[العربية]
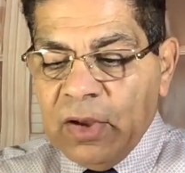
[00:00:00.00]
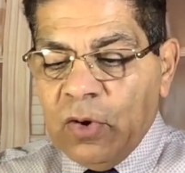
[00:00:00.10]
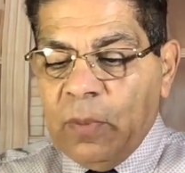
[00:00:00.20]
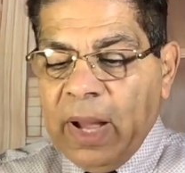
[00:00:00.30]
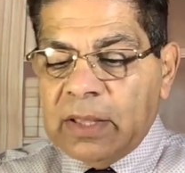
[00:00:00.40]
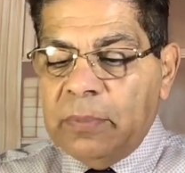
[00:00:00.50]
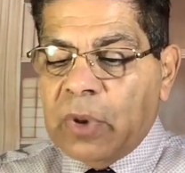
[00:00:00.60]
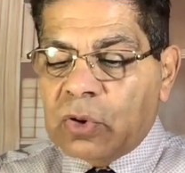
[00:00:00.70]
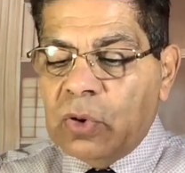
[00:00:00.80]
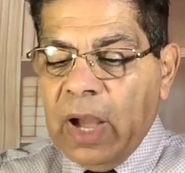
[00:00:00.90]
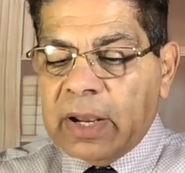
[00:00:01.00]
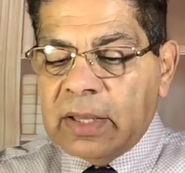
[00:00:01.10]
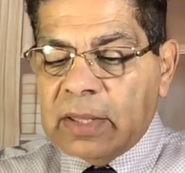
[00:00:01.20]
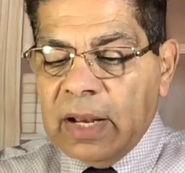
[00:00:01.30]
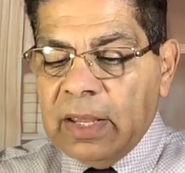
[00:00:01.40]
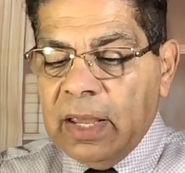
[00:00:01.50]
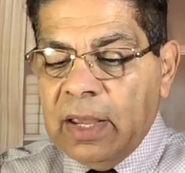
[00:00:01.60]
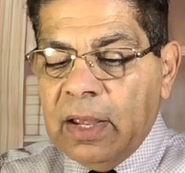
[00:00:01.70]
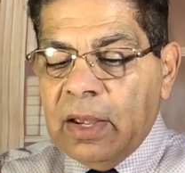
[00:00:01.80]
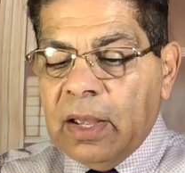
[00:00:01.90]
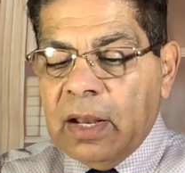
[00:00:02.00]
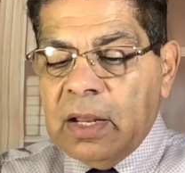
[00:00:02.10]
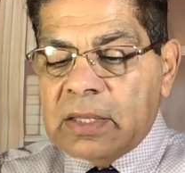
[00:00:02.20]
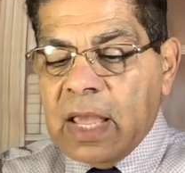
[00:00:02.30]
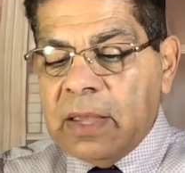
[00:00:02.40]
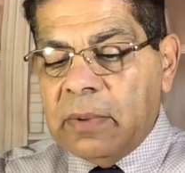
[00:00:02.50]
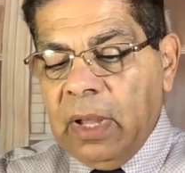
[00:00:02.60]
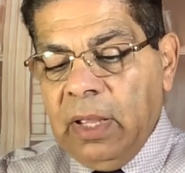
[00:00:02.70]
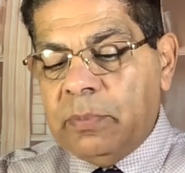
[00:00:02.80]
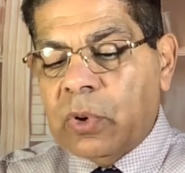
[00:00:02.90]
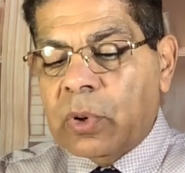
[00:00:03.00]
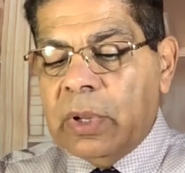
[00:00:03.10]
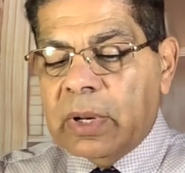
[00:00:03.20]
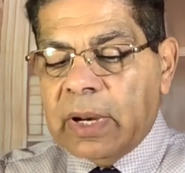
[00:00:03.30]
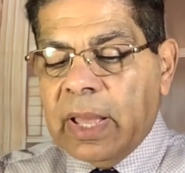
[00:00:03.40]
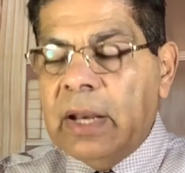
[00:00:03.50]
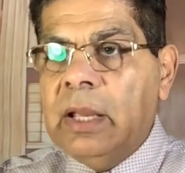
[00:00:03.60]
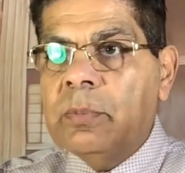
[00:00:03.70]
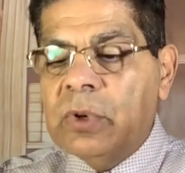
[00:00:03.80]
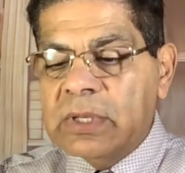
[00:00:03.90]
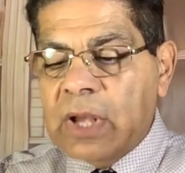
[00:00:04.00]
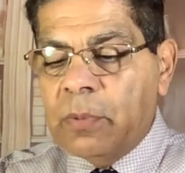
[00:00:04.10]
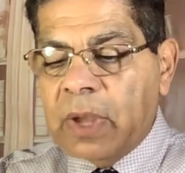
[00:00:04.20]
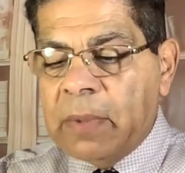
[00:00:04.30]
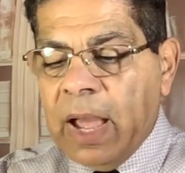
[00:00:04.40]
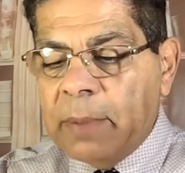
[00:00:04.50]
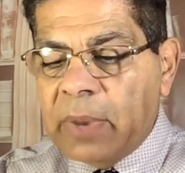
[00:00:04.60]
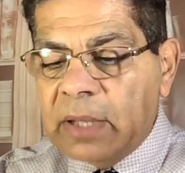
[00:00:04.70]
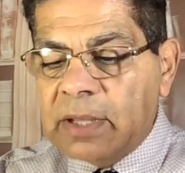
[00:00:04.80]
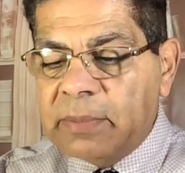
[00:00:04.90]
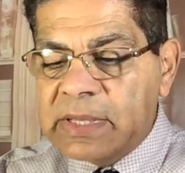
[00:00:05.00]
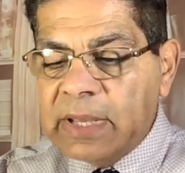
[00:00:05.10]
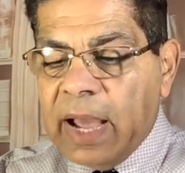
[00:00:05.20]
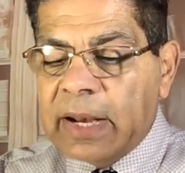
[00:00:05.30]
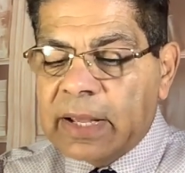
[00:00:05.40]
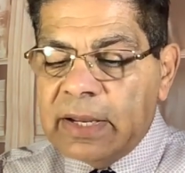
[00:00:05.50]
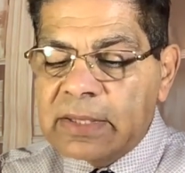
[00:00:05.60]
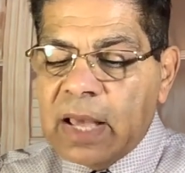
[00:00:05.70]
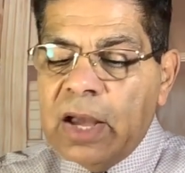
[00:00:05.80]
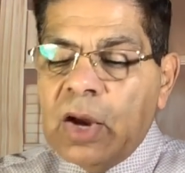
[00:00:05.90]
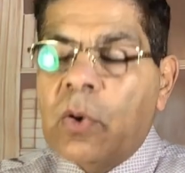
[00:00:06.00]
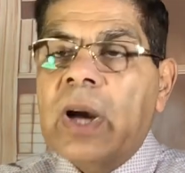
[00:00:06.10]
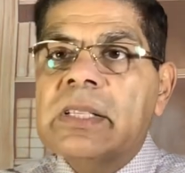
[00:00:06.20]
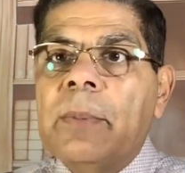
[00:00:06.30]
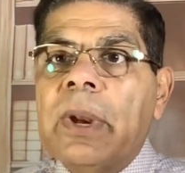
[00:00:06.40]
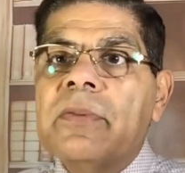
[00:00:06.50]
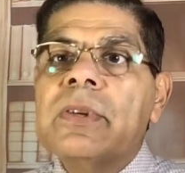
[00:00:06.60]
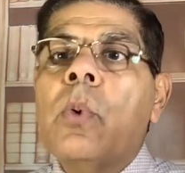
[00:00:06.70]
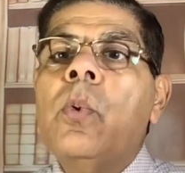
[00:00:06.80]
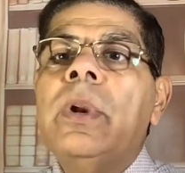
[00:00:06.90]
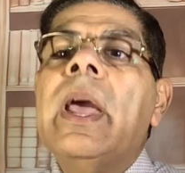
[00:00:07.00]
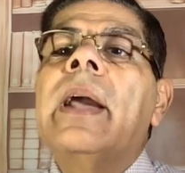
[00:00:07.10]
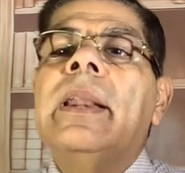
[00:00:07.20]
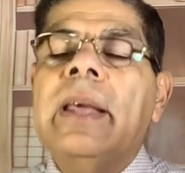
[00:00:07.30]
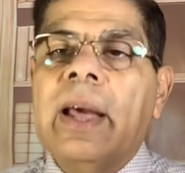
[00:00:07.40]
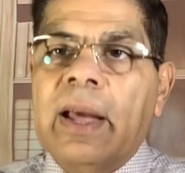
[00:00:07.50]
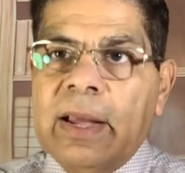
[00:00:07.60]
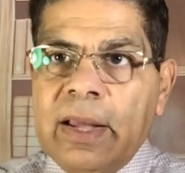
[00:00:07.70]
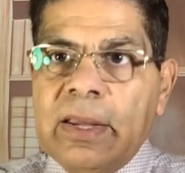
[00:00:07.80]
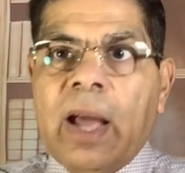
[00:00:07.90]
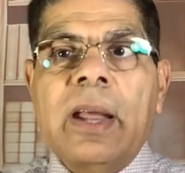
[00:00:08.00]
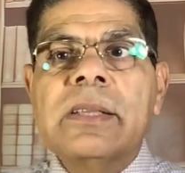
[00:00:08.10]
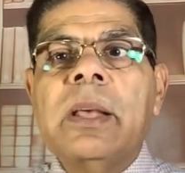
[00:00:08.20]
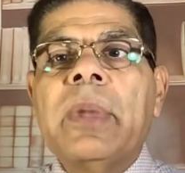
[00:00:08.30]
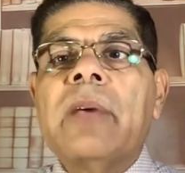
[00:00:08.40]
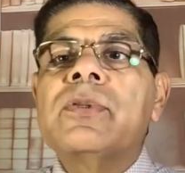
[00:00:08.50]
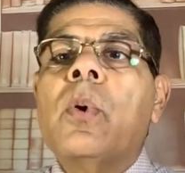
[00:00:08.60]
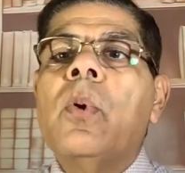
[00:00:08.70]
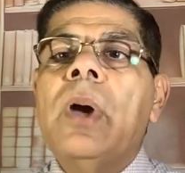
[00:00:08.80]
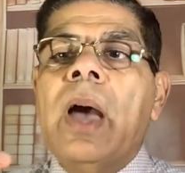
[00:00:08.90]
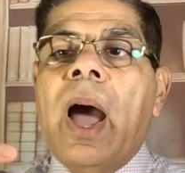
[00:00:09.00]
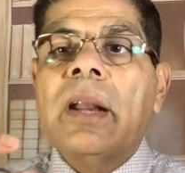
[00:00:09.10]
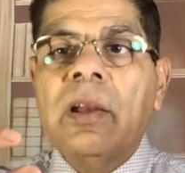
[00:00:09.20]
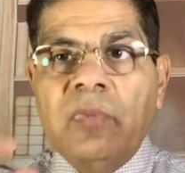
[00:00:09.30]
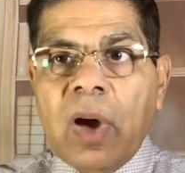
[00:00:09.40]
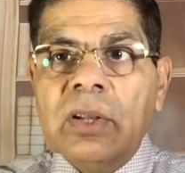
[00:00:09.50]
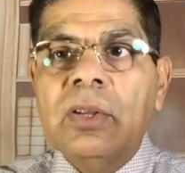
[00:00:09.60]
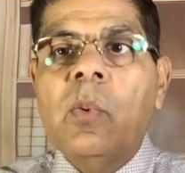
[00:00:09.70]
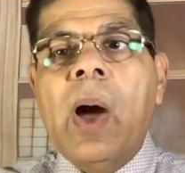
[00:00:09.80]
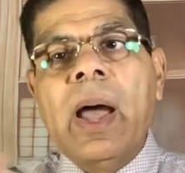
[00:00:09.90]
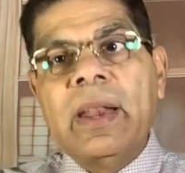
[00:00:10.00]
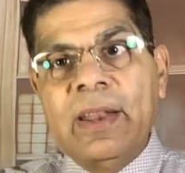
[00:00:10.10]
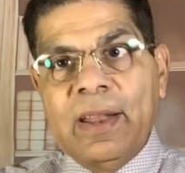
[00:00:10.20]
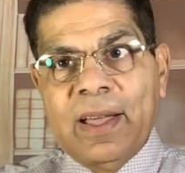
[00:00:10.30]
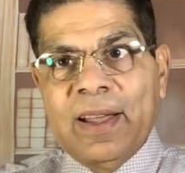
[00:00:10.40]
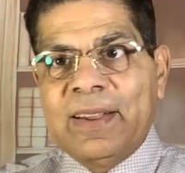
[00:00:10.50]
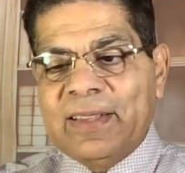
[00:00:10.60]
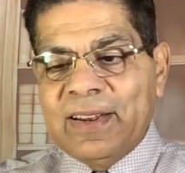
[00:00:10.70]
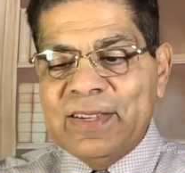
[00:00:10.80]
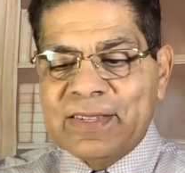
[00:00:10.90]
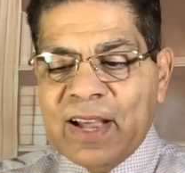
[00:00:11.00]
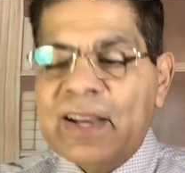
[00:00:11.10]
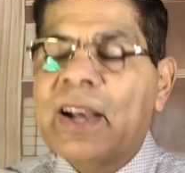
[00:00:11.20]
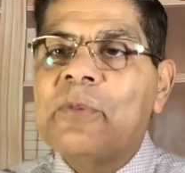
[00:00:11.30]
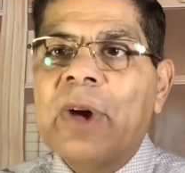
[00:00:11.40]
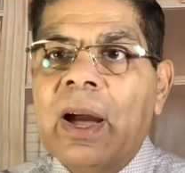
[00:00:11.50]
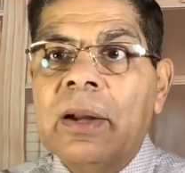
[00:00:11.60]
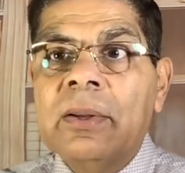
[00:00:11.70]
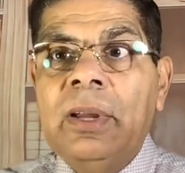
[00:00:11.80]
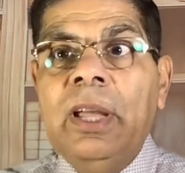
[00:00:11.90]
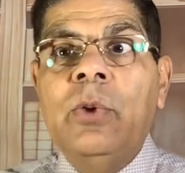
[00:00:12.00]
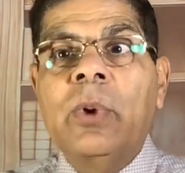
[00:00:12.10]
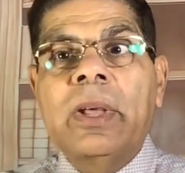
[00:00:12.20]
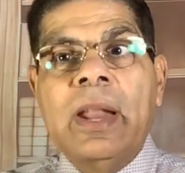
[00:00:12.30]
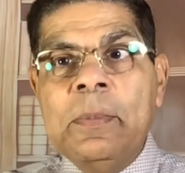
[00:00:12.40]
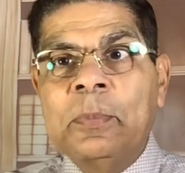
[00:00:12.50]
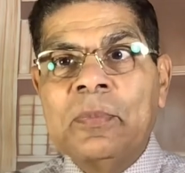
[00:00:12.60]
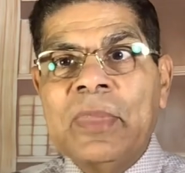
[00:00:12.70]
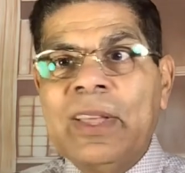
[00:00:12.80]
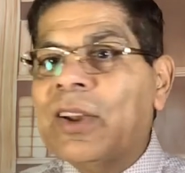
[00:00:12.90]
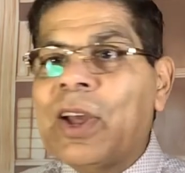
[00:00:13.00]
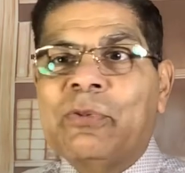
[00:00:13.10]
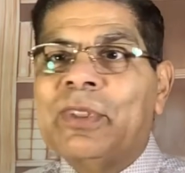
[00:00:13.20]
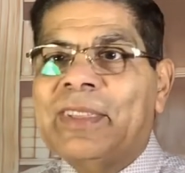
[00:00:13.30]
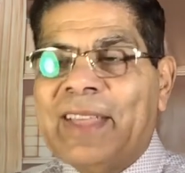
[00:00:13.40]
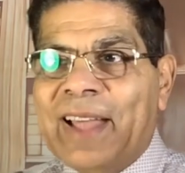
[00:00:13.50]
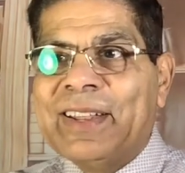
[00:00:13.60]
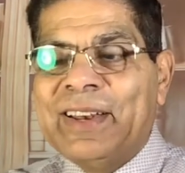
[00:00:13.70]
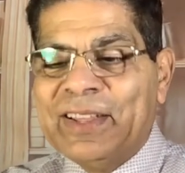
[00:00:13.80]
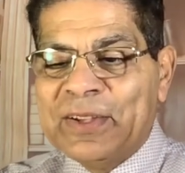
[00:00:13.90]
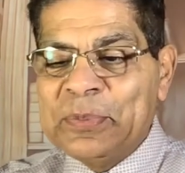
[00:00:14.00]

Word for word: وبعدين برضو يؤكد تاني ايه ان زي ما احب الرجال يحبوا نسائهم كما احب ايضا المسيح الكنيسه واسلم نفسه لاجلها يعني اسلم نفسه عن الفرد وعن الكنيسه كجماعه حلو الكلام ايه رايك في يعني